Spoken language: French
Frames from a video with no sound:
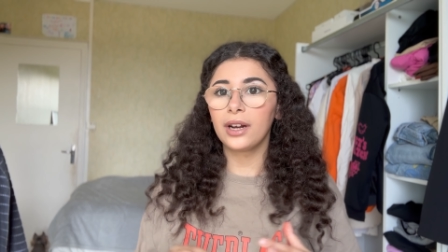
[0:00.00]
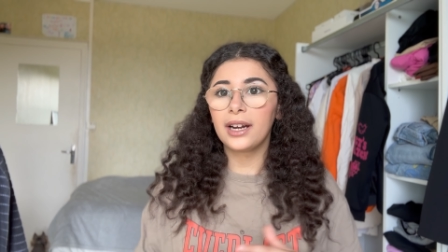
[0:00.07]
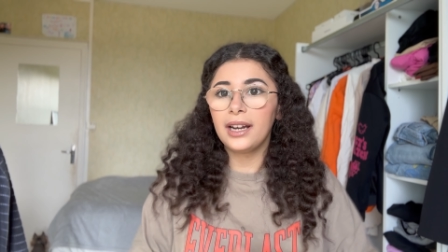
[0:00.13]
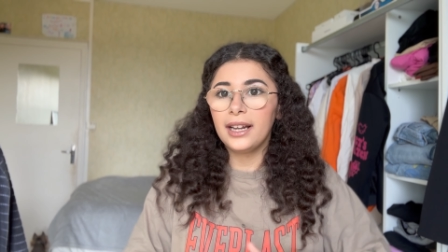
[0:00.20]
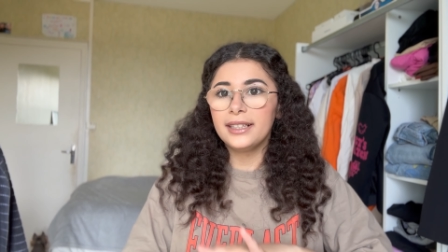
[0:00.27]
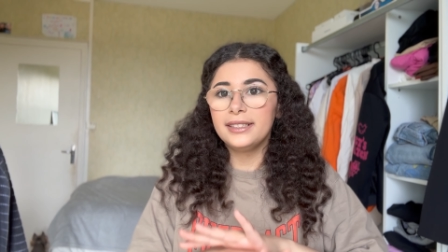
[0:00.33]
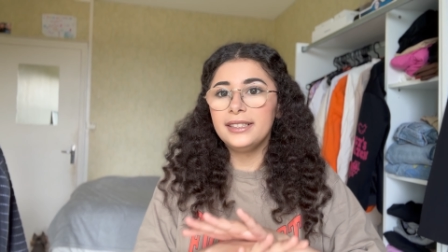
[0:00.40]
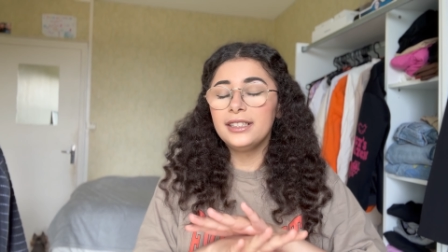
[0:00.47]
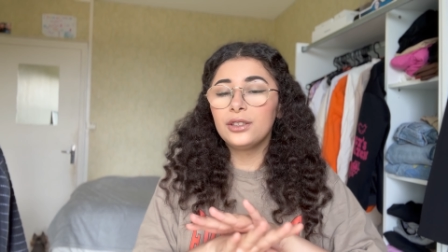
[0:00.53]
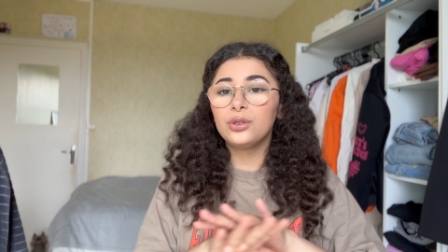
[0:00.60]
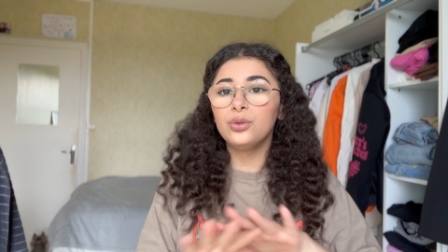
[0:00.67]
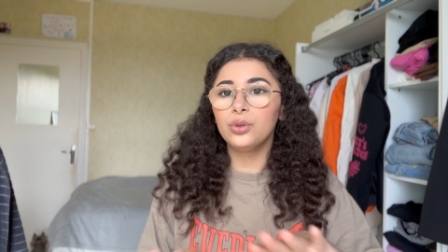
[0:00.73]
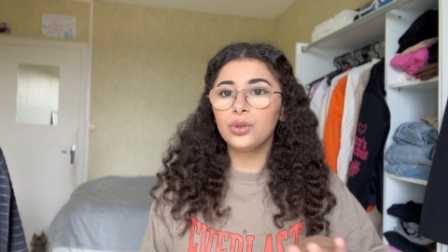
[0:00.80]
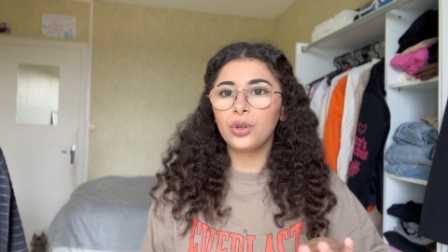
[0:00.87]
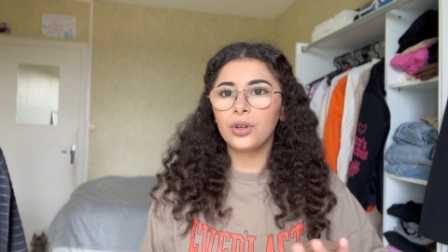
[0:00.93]
classique
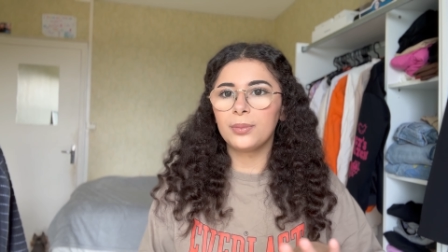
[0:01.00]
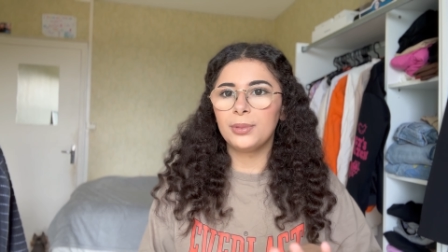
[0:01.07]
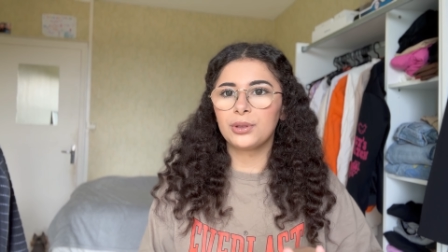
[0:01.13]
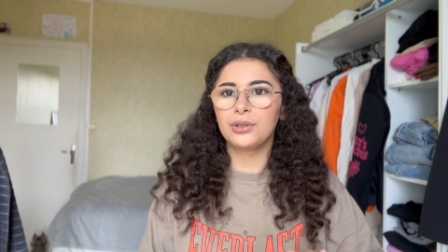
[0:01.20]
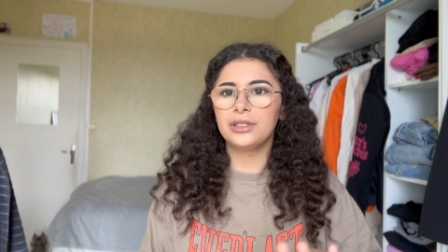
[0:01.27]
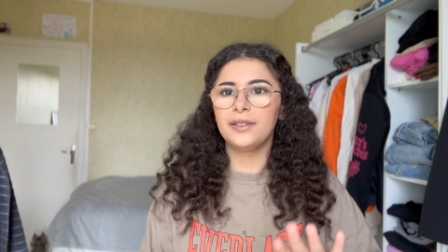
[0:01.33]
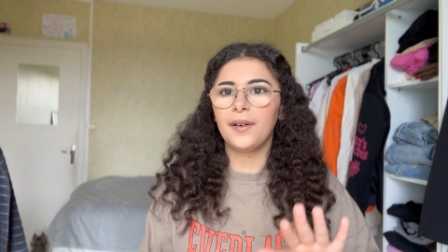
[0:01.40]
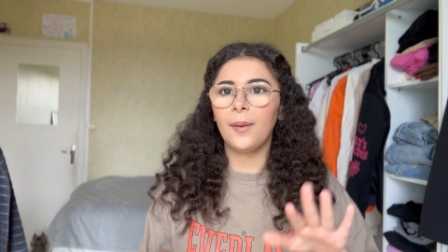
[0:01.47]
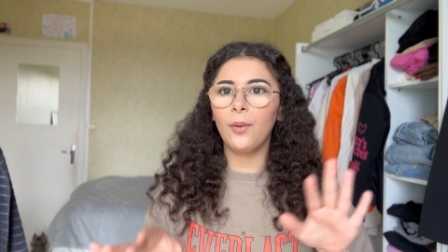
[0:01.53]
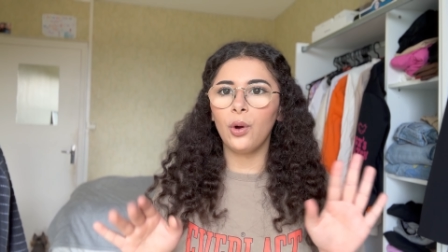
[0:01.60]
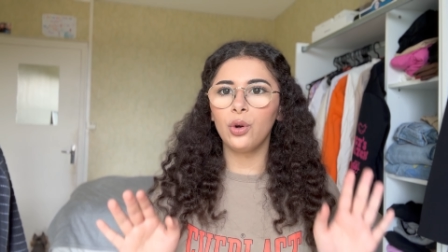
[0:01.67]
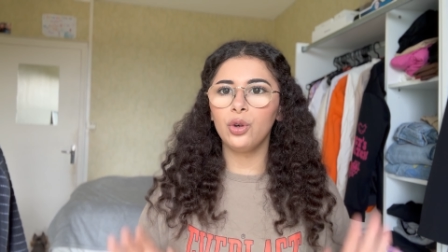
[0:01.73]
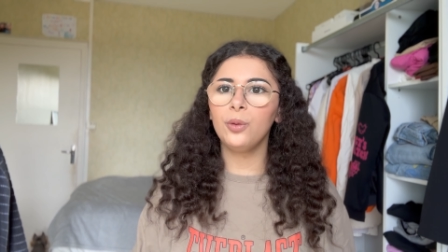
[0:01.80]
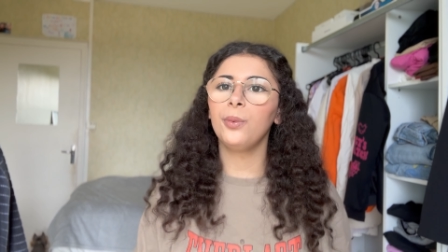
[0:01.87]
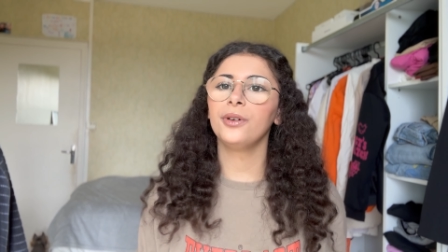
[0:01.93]
neutre parce que c'est vraiment
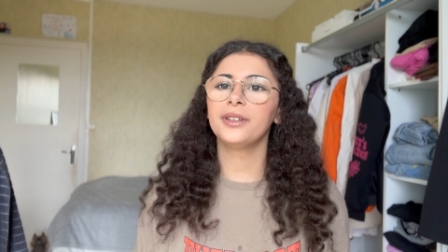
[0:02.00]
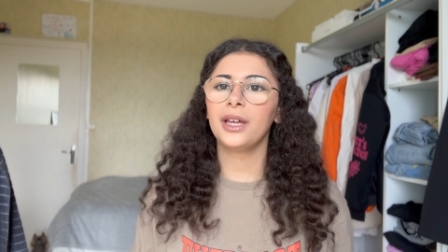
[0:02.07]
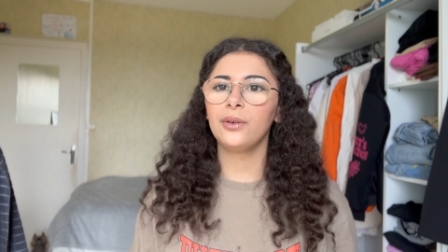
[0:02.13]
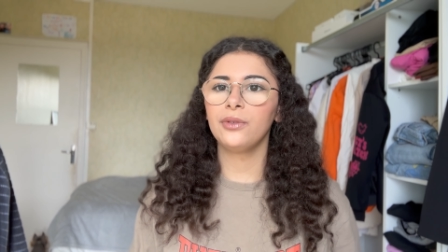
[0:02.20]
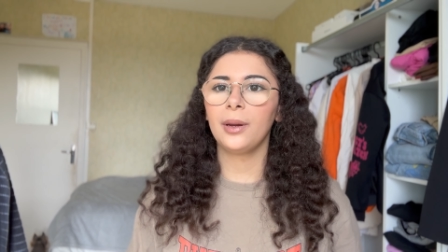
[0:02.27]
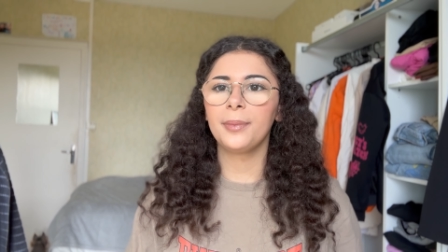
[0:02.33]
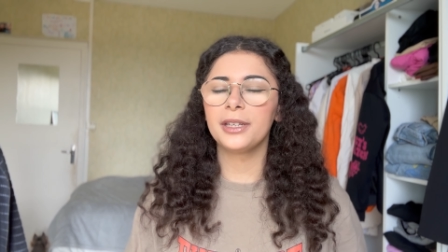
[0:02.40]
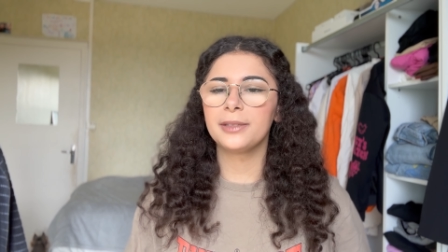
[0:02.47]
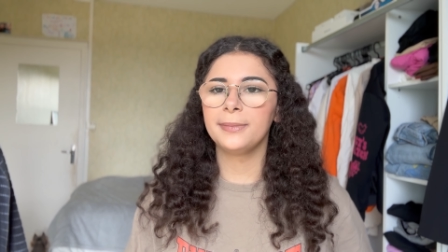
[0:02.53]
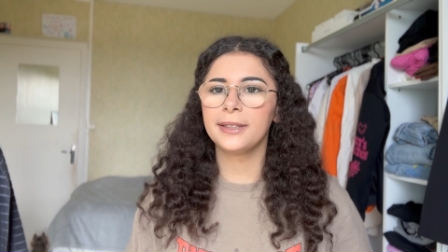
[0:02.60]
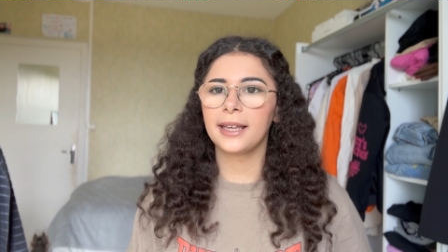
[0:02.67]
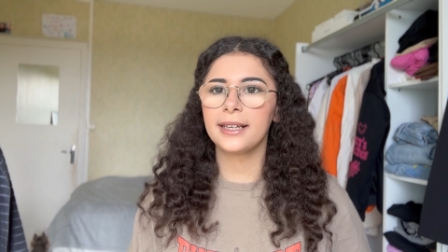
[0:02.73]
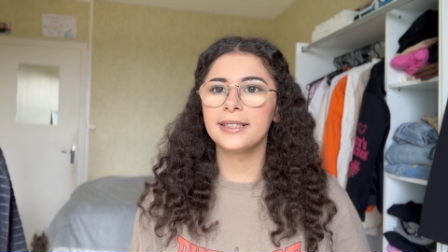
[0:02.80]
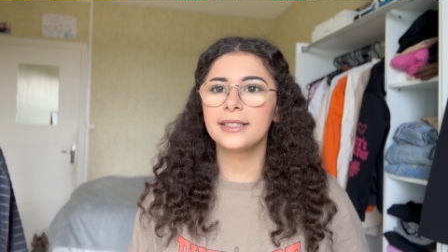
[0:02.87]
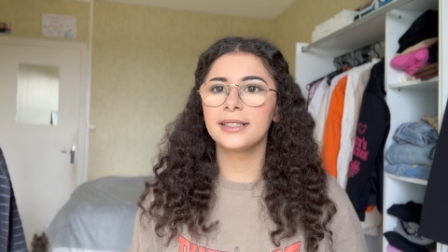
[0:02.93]
le pantalon la pièce
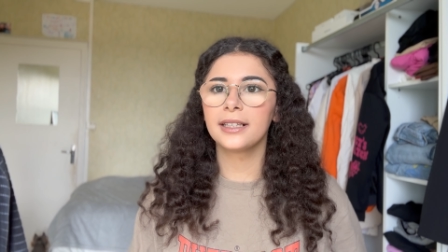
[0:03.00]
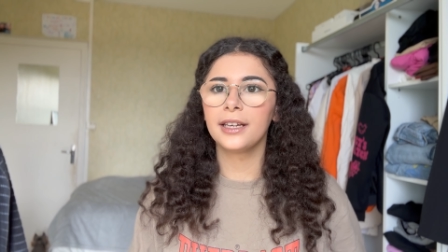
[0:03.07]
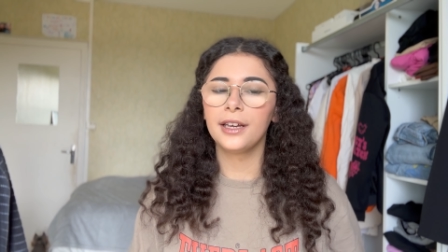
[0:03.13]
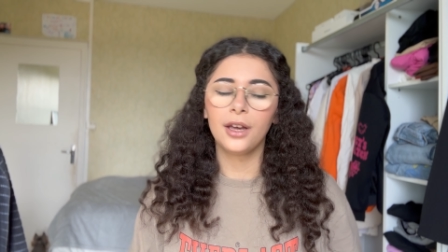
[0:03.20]
maîtresse.